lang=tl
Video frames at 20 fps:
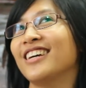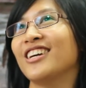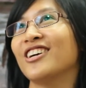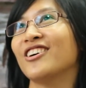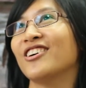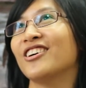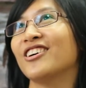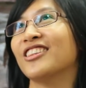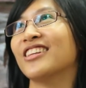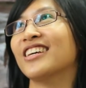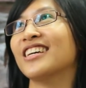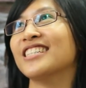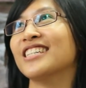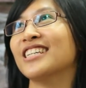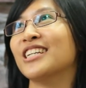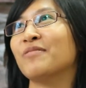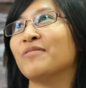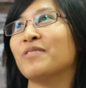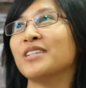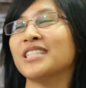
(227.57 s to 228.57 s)
Yun,
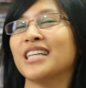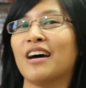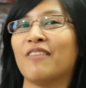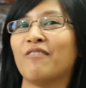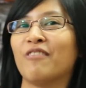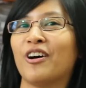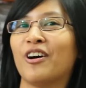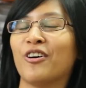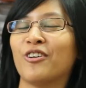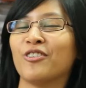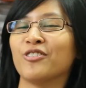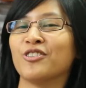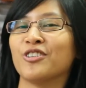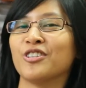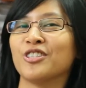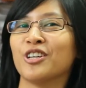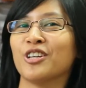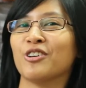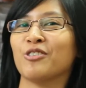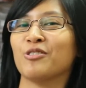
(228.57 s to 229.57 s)
kasi napasama ako
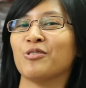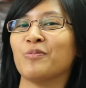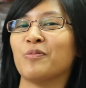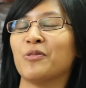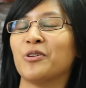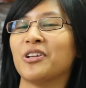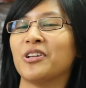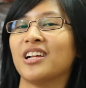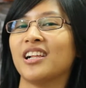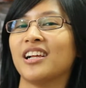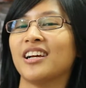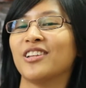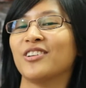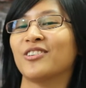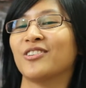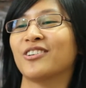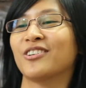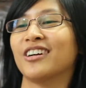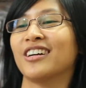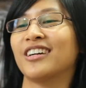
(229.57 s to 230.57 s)
dun sa grupo nila
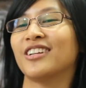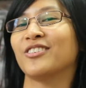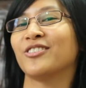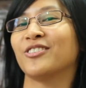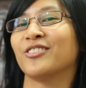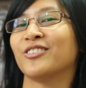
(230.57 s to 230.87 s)
nung ano.